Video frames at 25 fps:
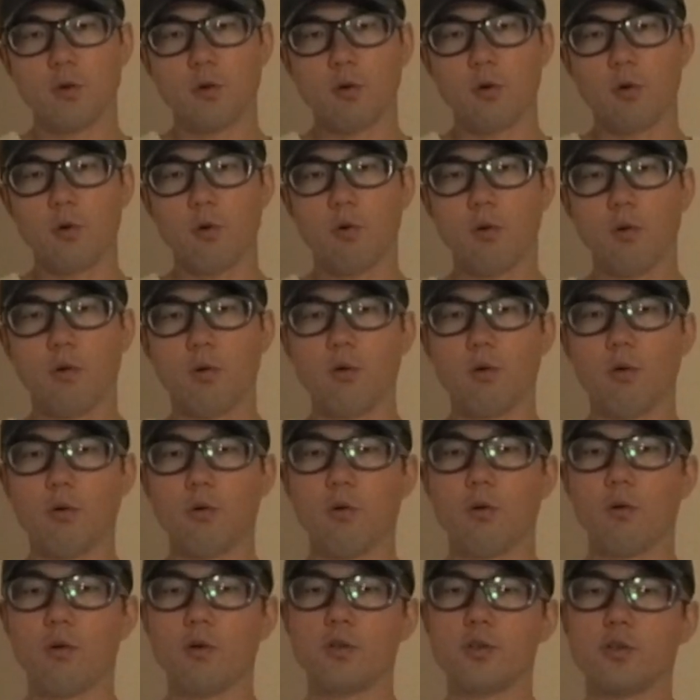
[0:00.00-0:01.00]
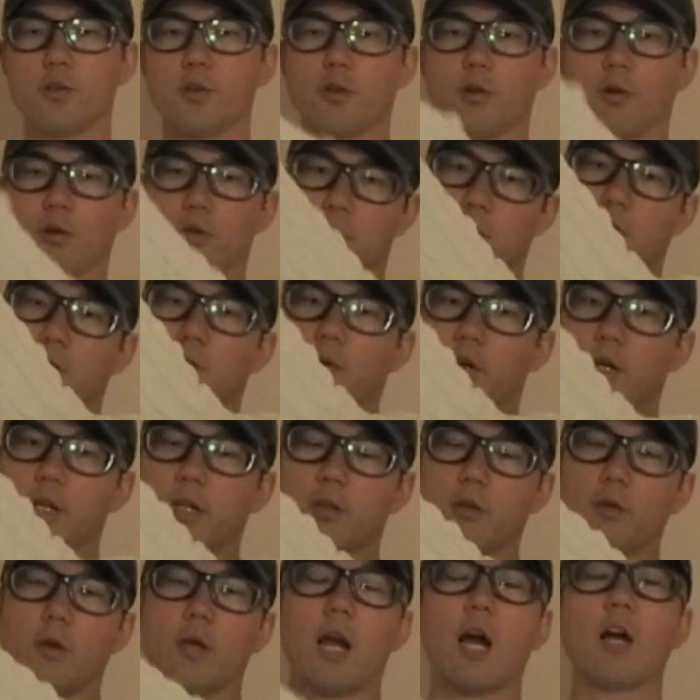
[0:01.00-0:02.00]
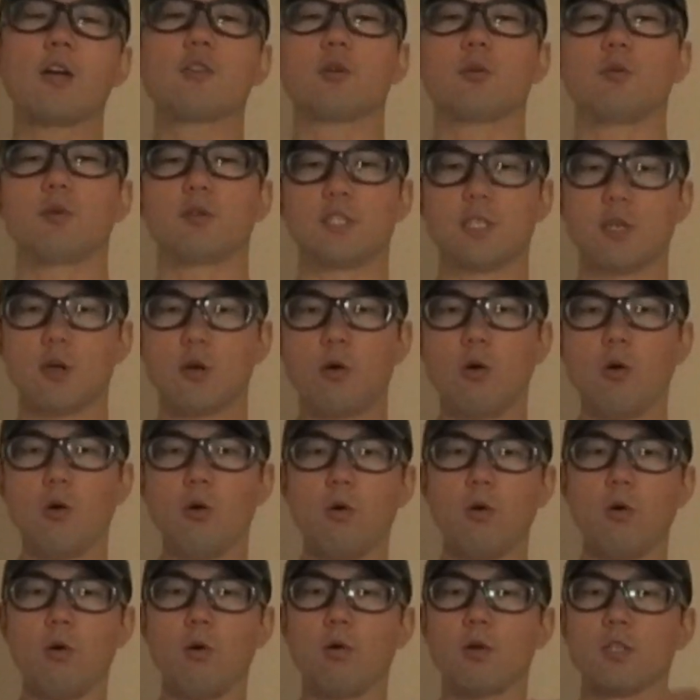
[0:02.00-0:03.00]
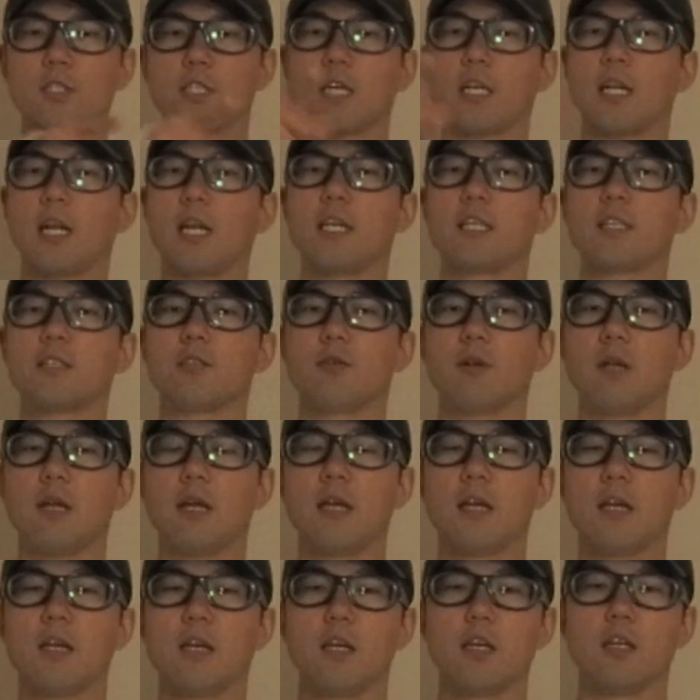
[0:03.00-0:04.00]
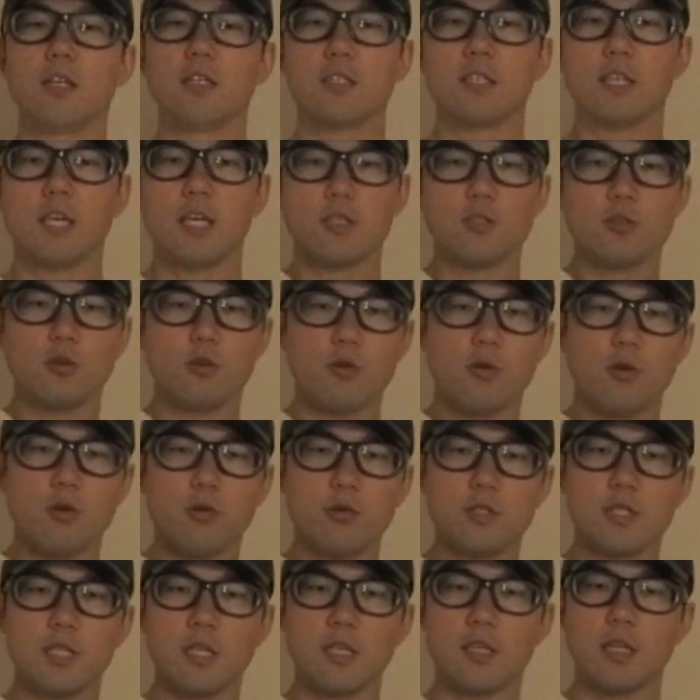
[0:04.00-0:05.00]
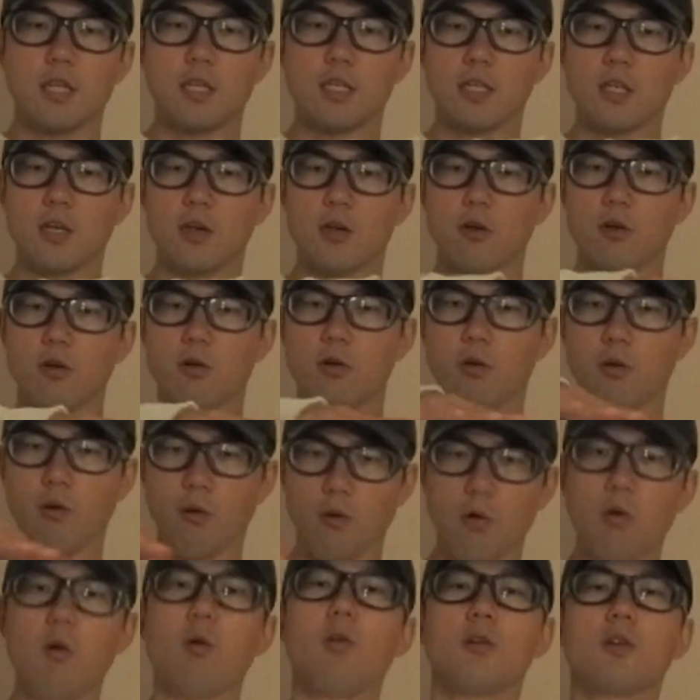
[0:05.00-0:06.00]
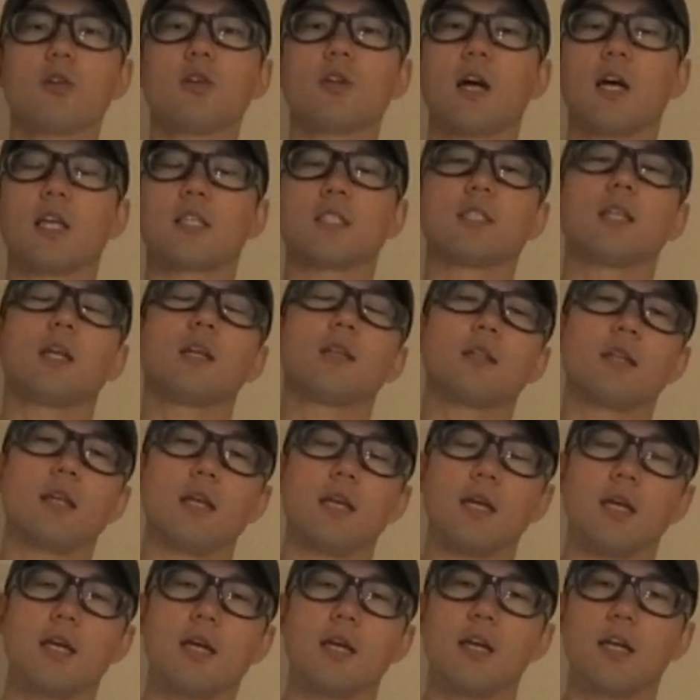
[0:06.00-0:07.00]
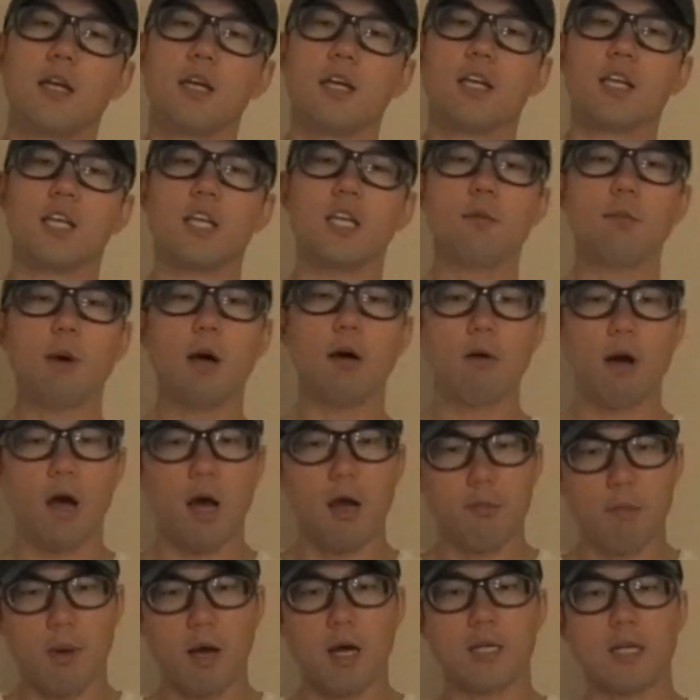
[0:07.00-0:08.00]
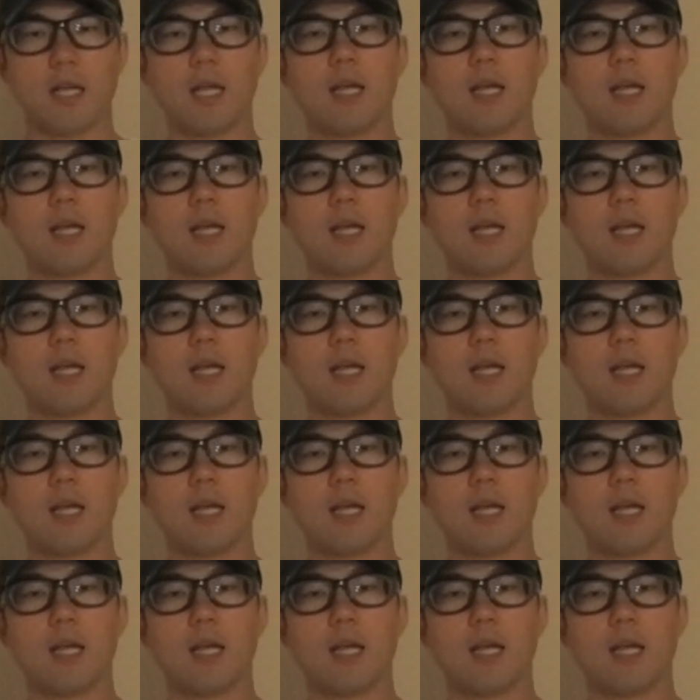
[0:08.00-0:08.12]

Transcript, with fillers: こういう曲線をきっと描くと思うんですねこうじゃないんですよね成長曲線なんでこう来るはずなんで今はまあ